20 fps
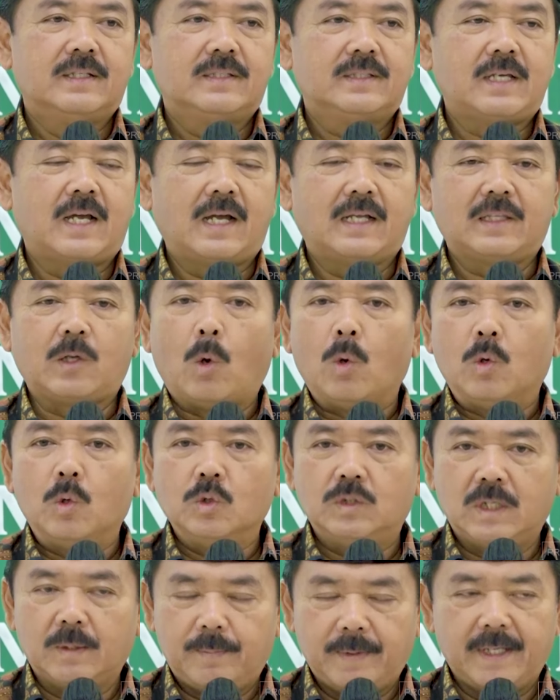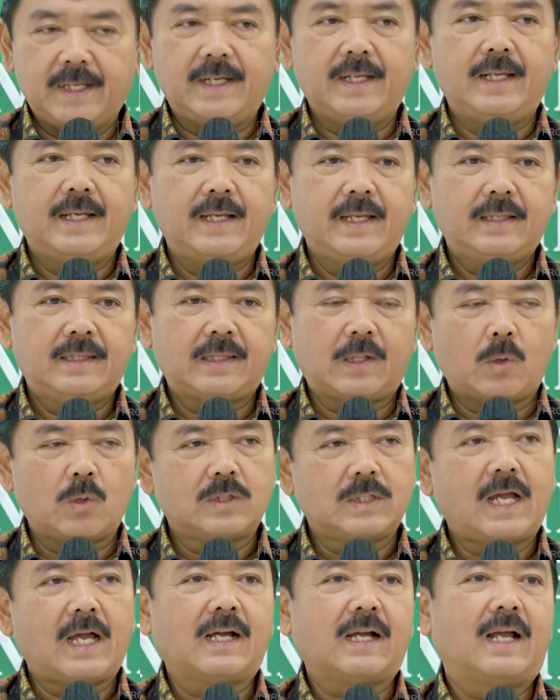sangat kondusif ini
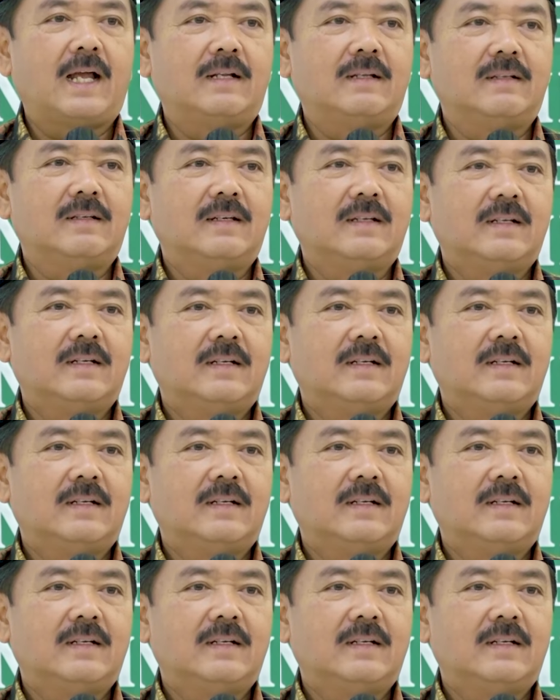terus akan